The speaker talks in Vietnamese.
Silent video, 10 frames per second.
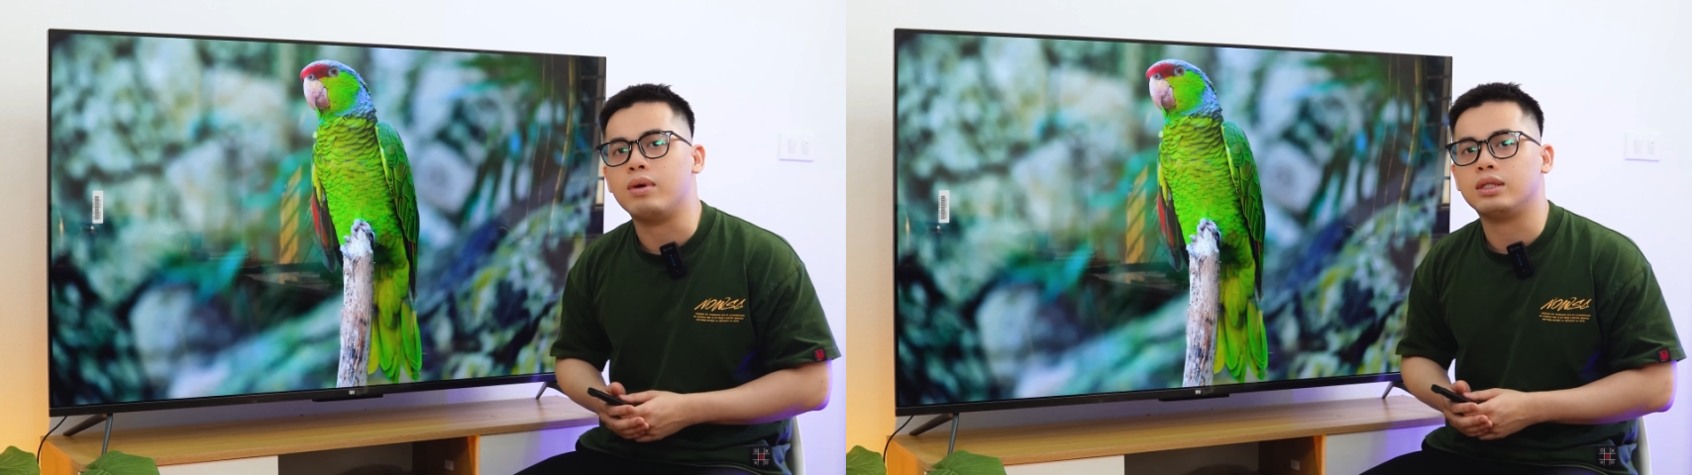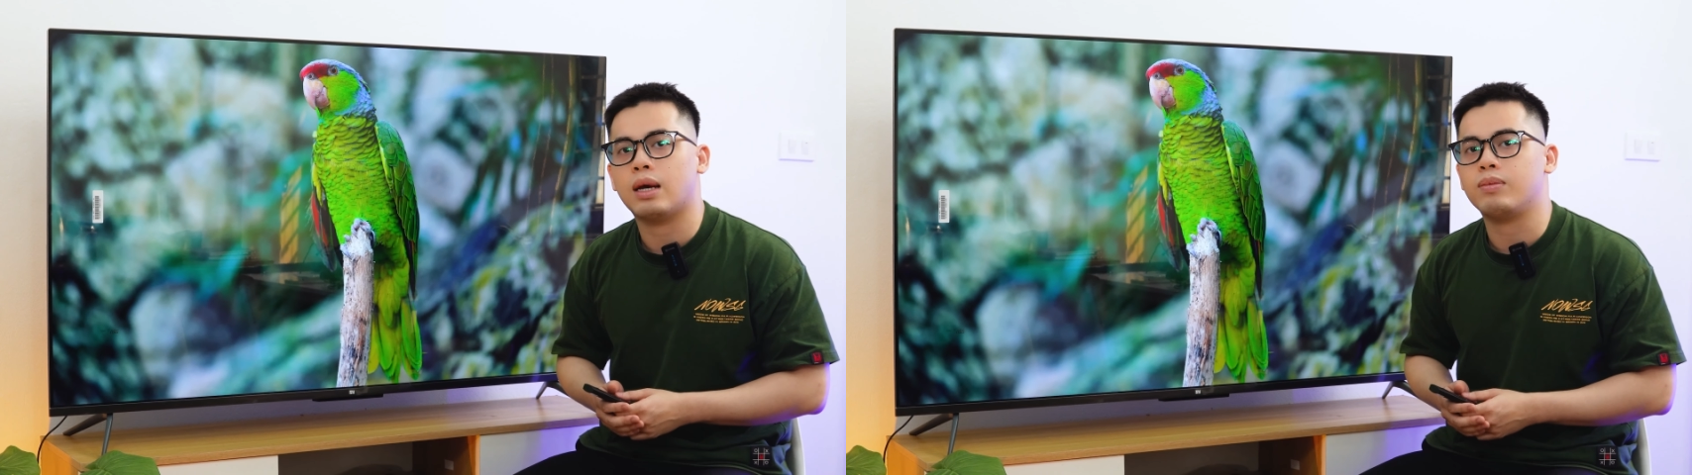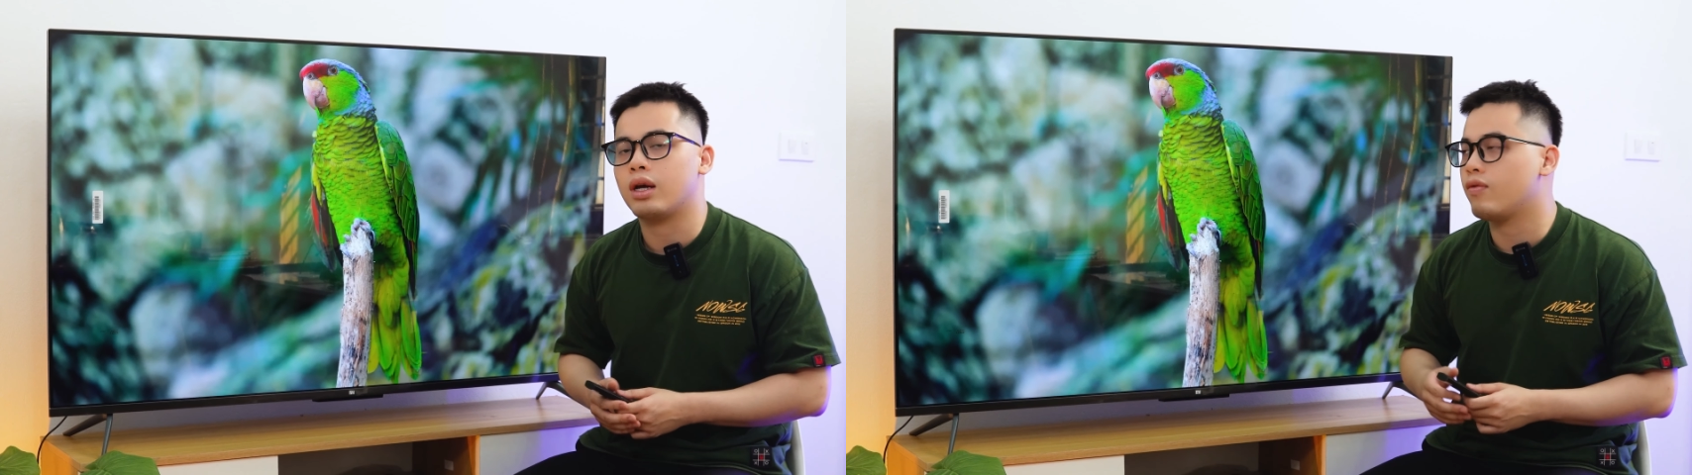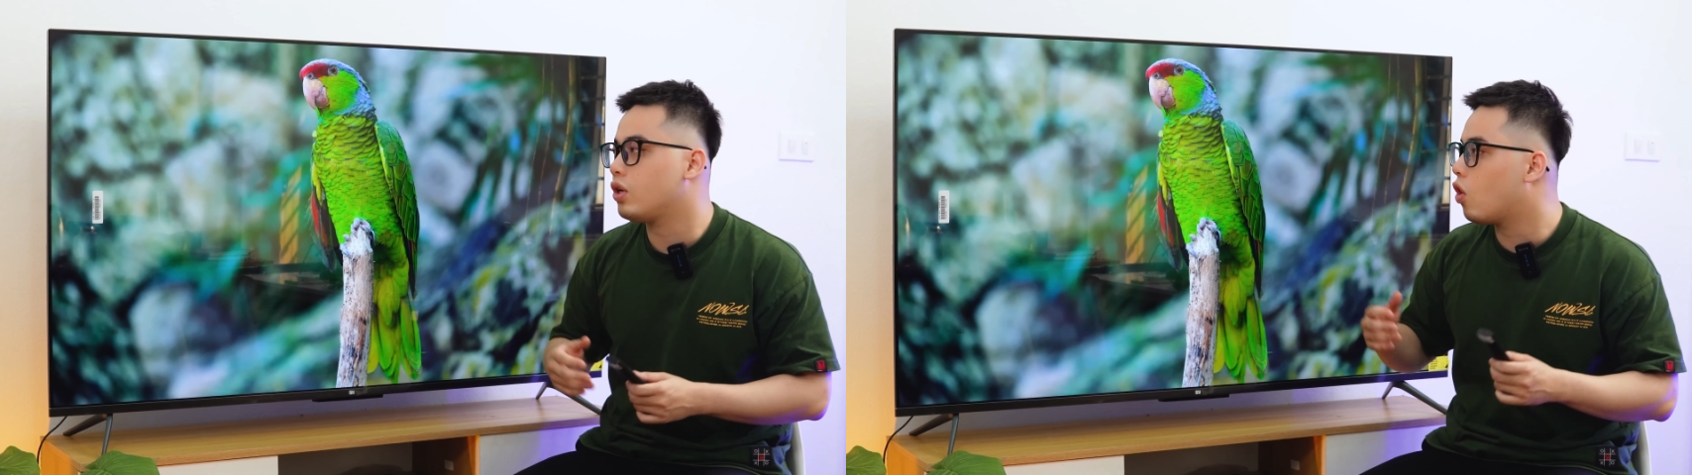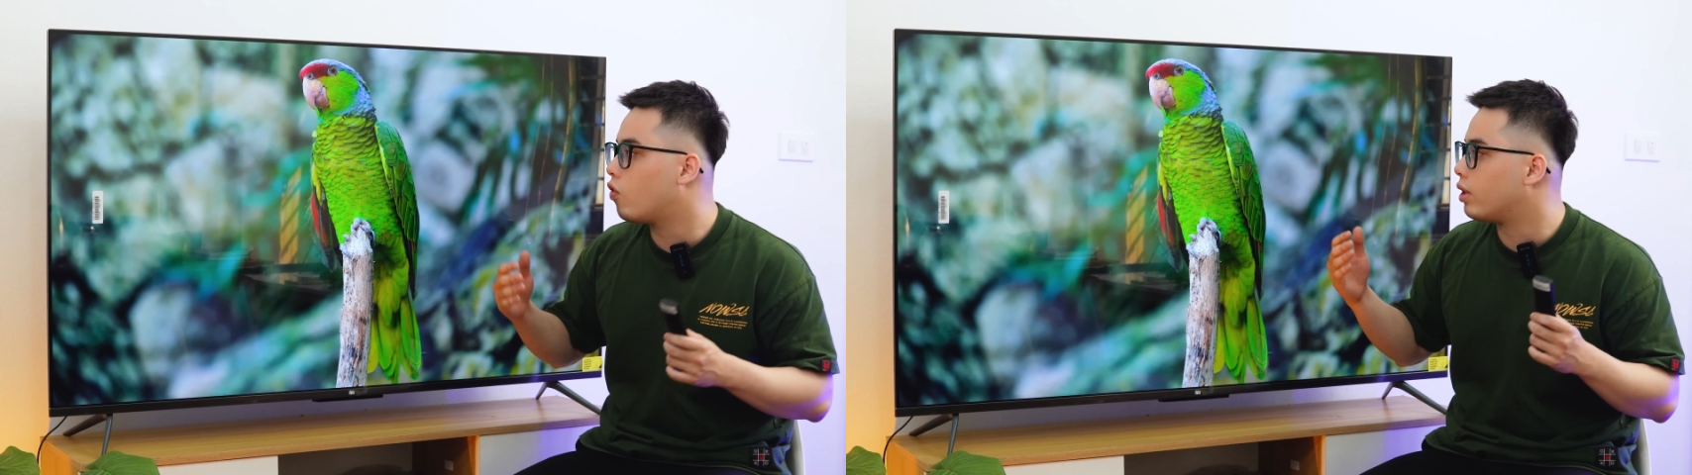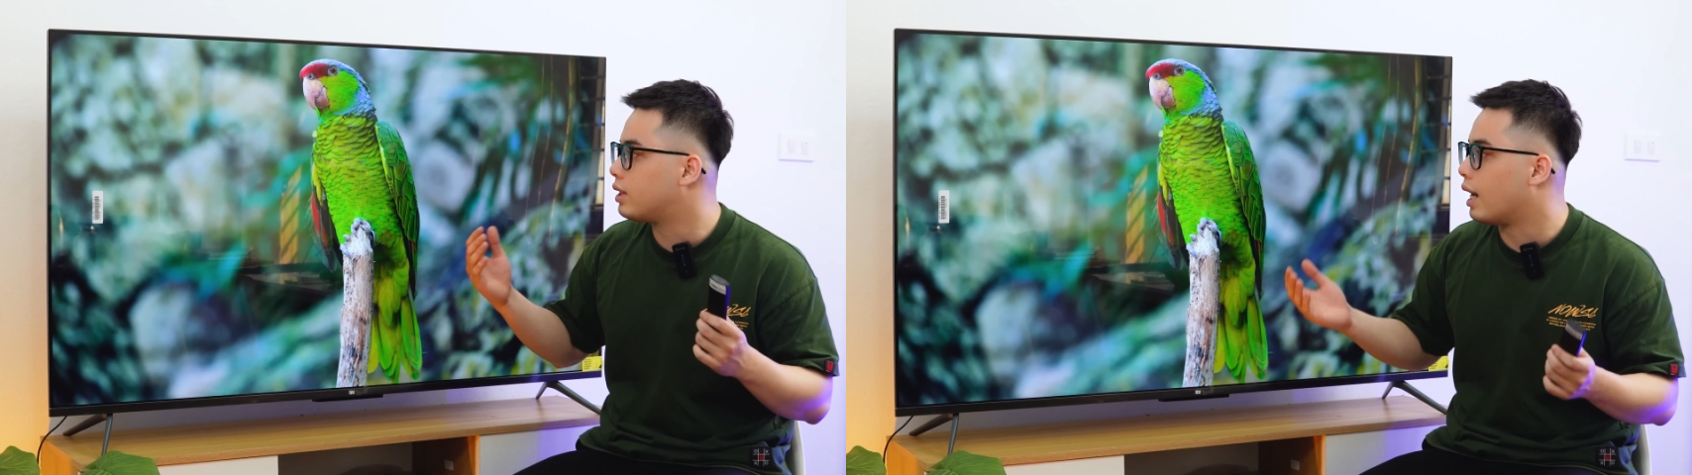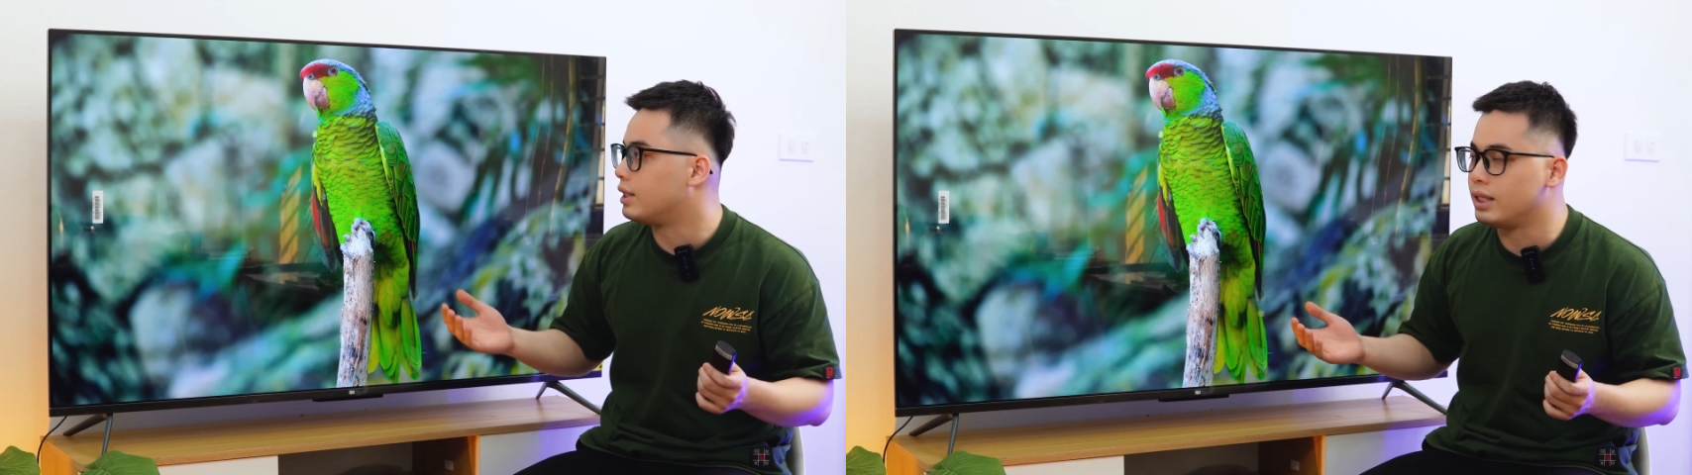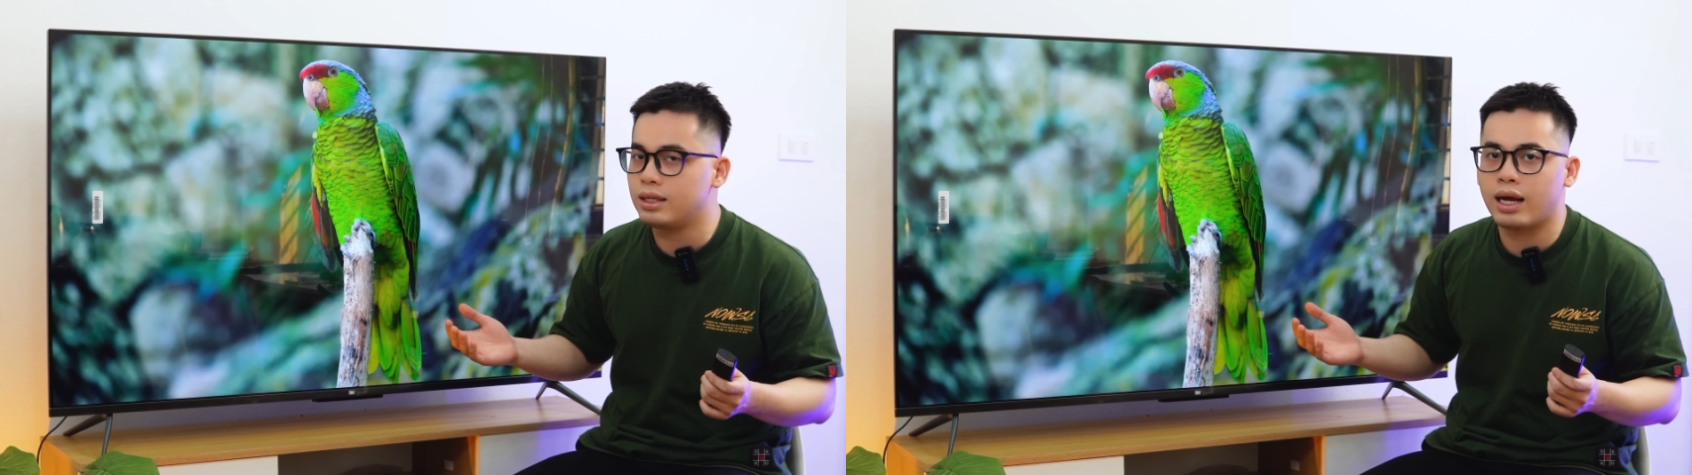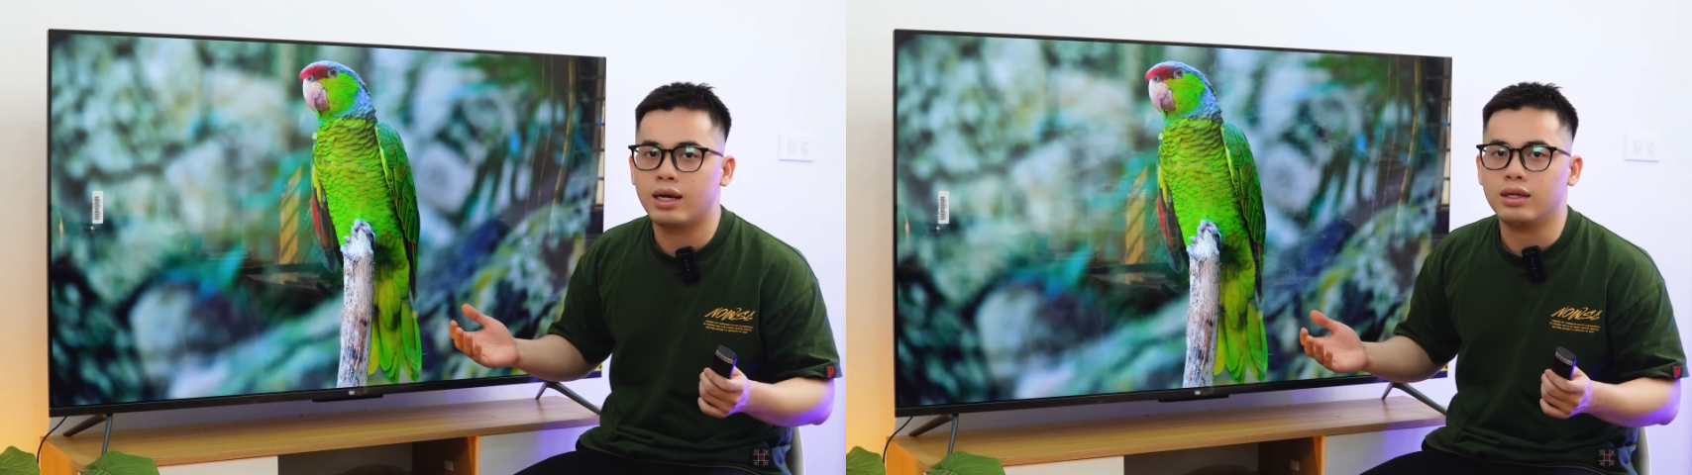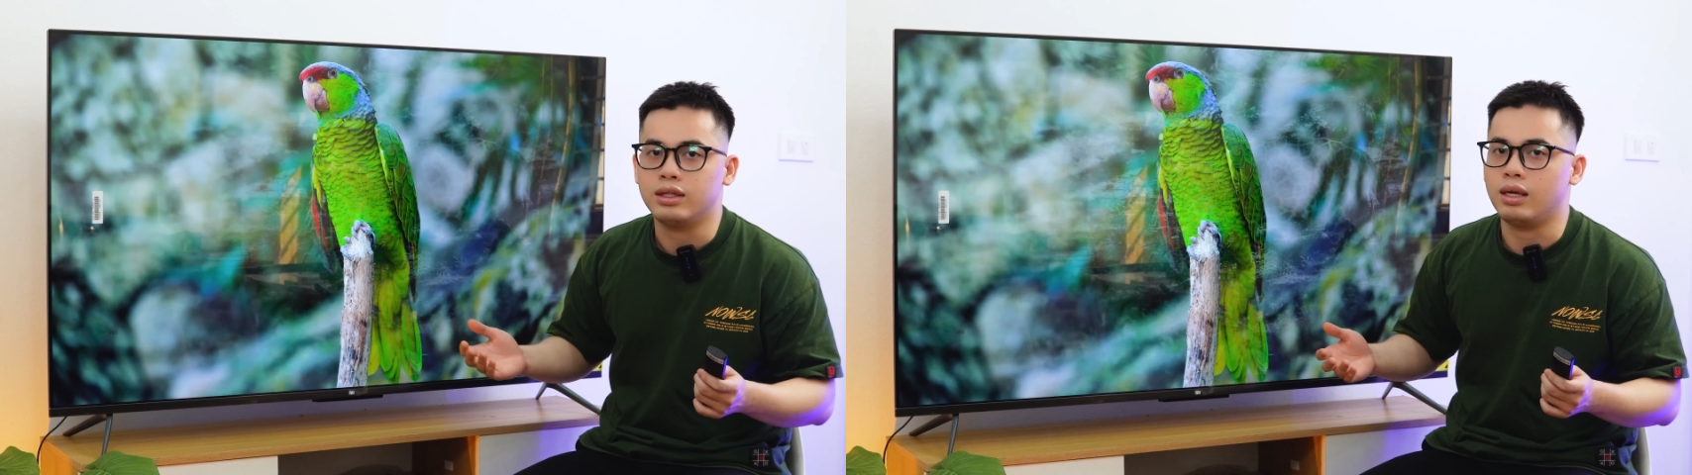mình xem những cái video về giải trí này